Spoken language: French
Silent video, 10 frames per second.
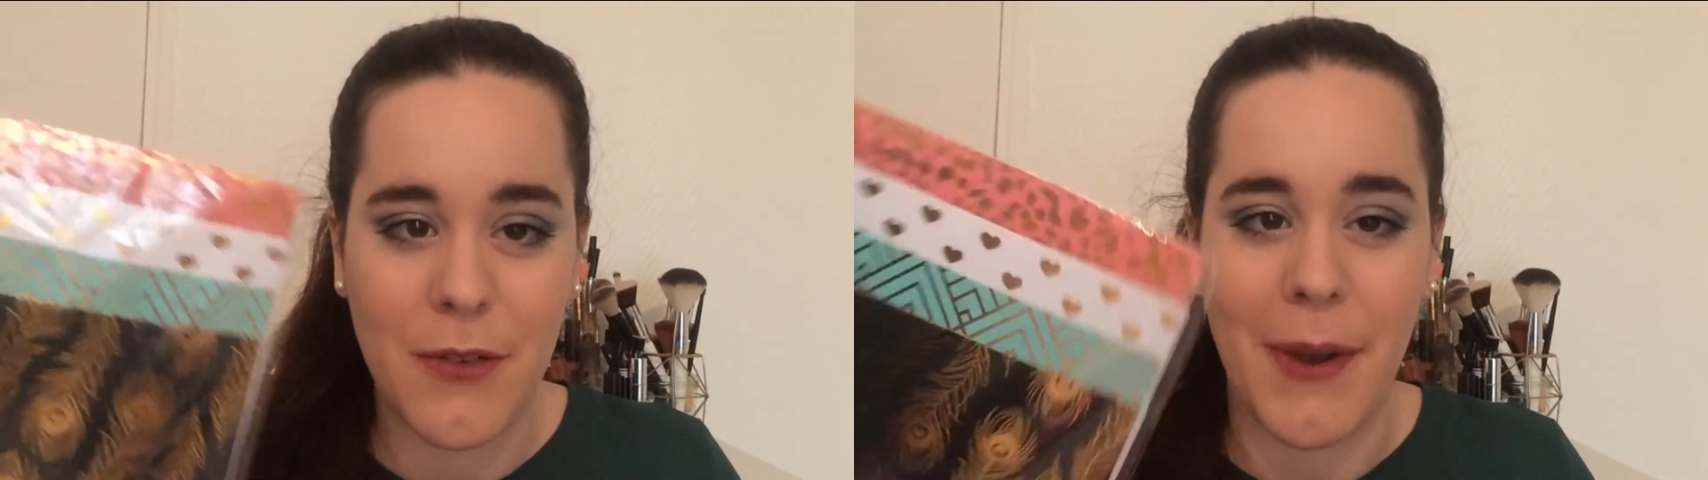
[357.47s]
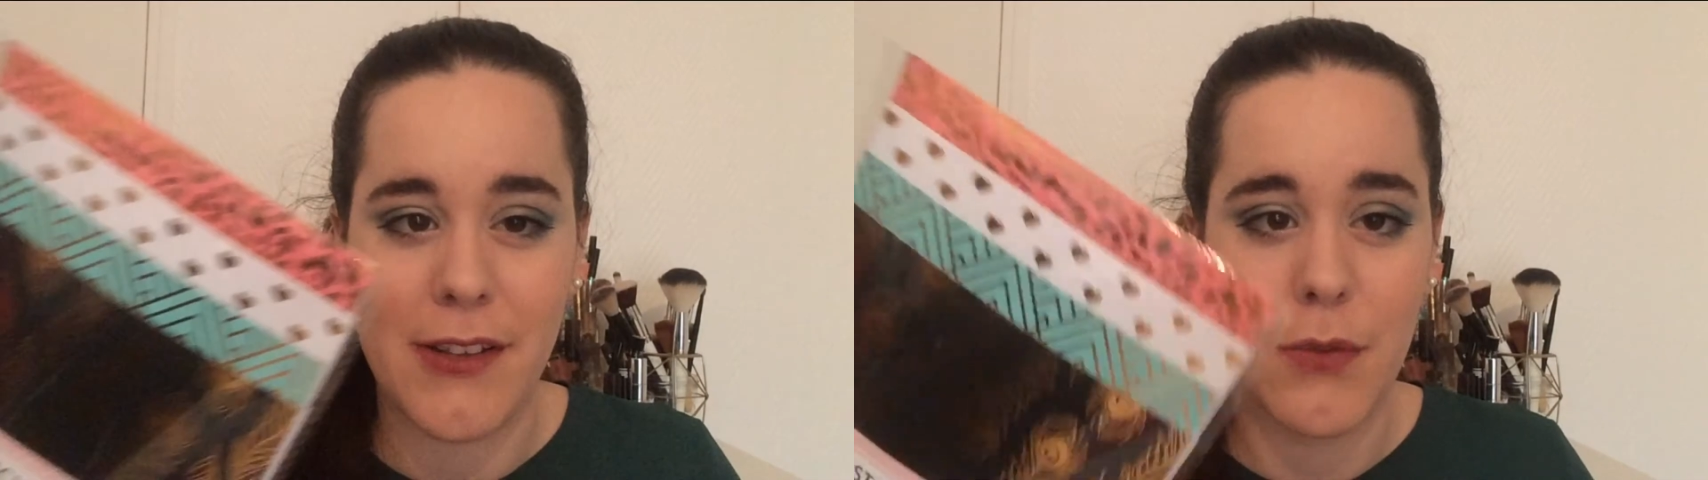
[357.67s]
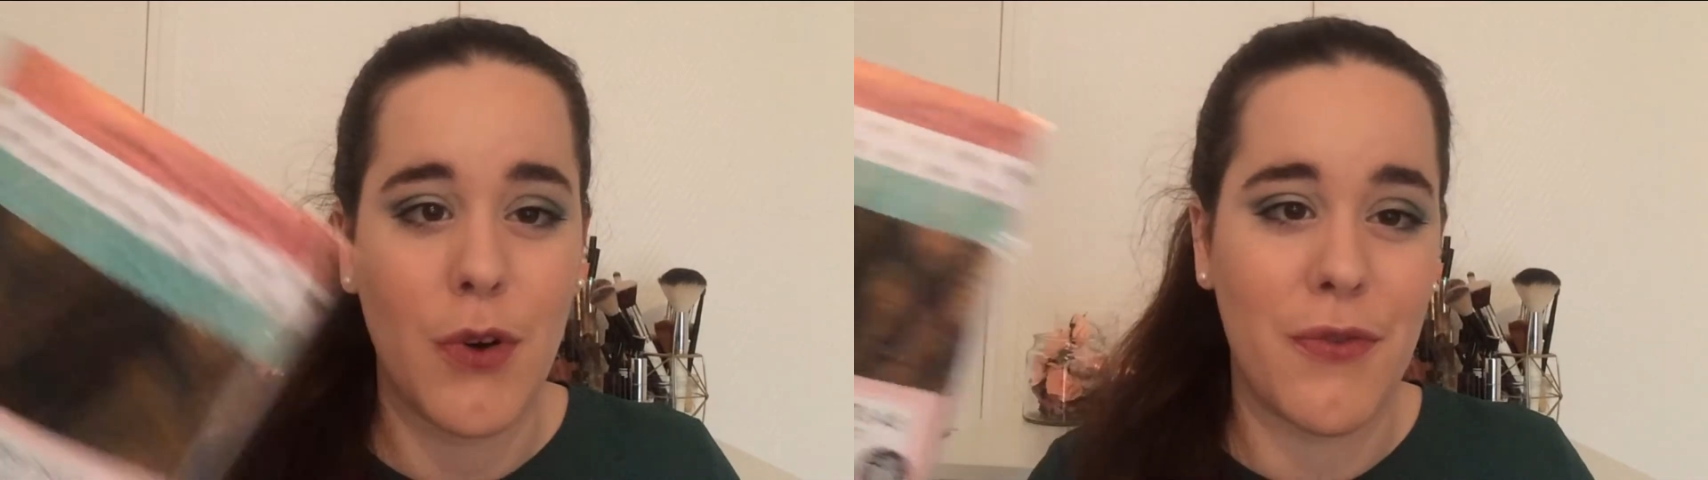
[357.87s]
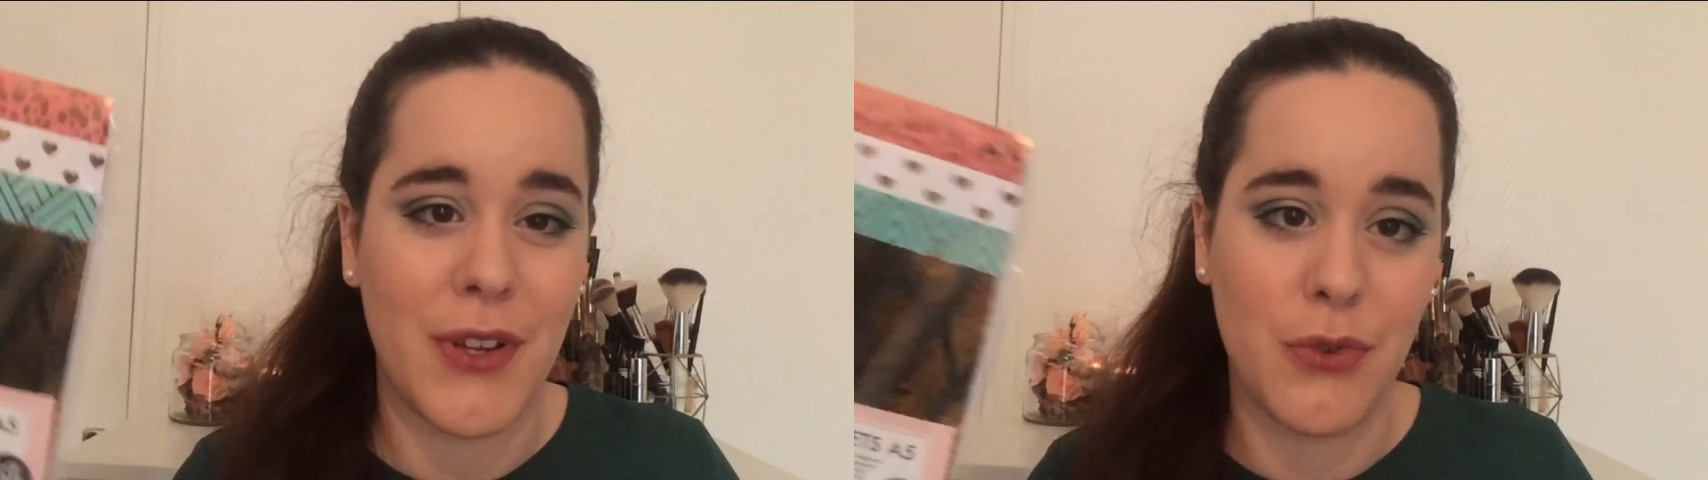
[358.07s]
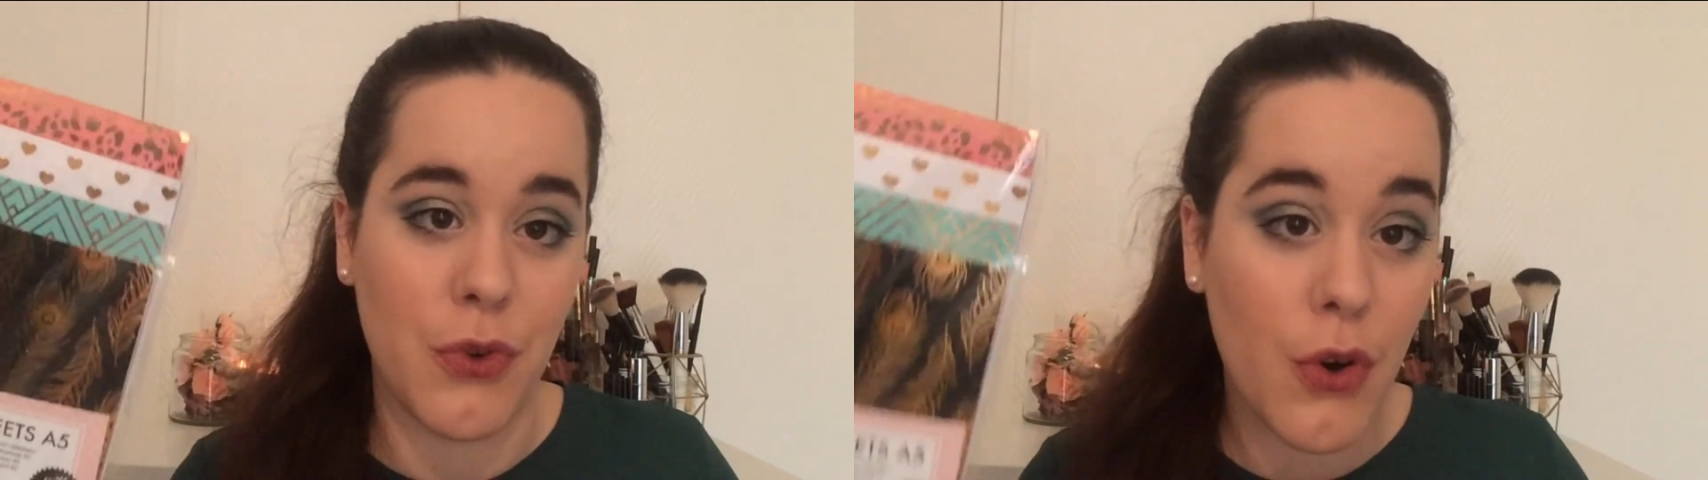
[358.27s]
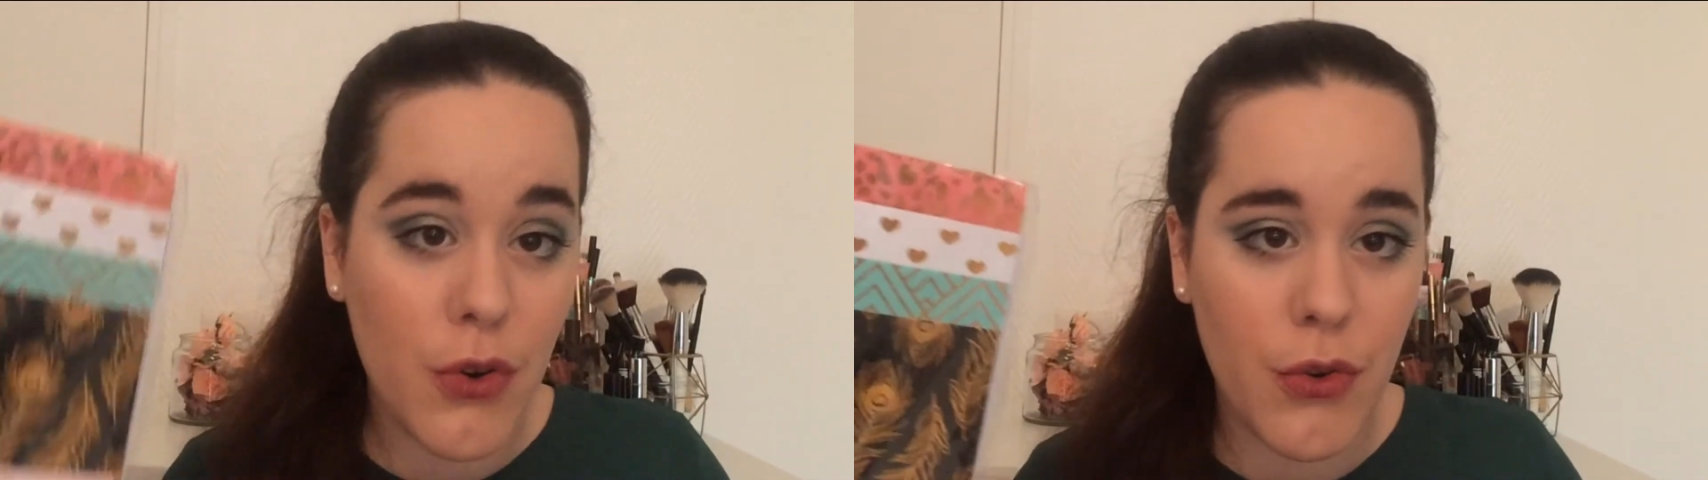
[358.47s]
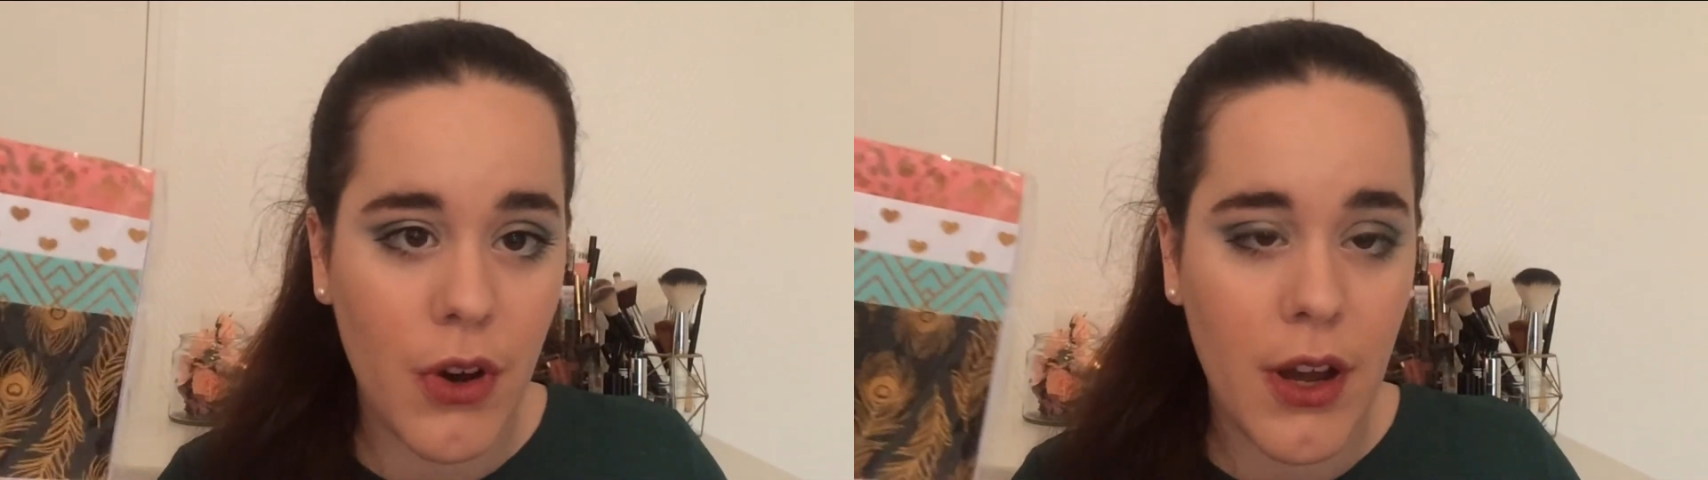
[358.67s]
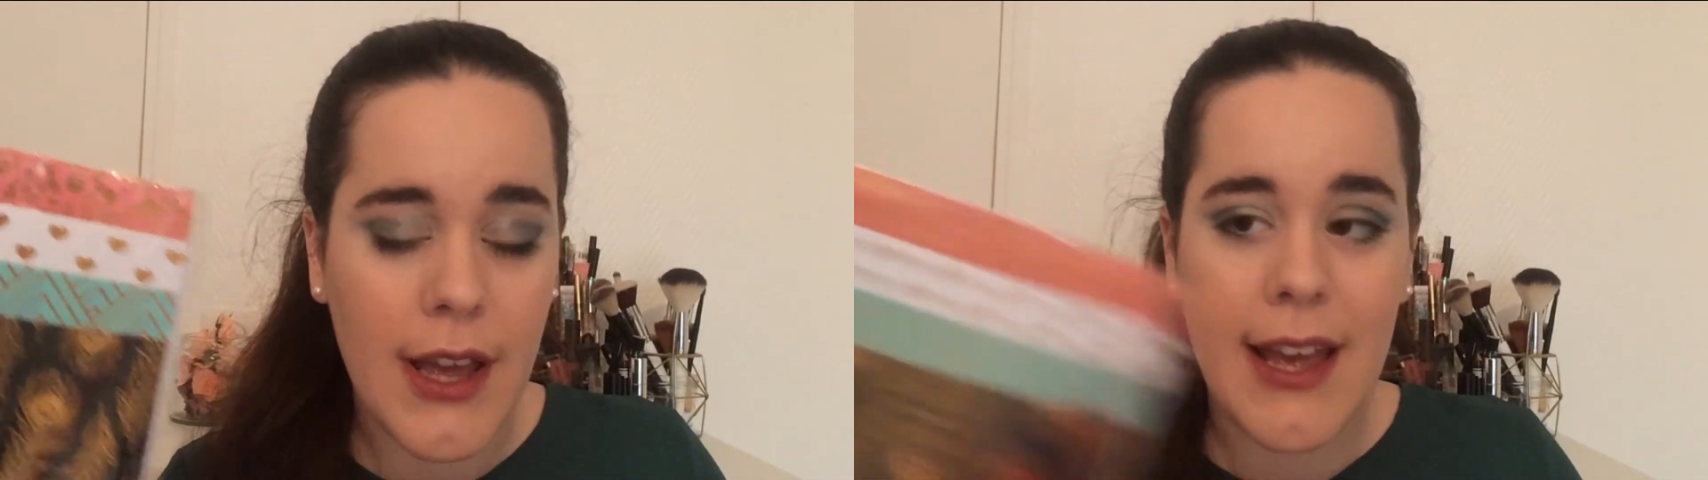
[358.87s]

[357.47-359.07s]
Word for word: Donc par exemple, quand vous faites une reliure,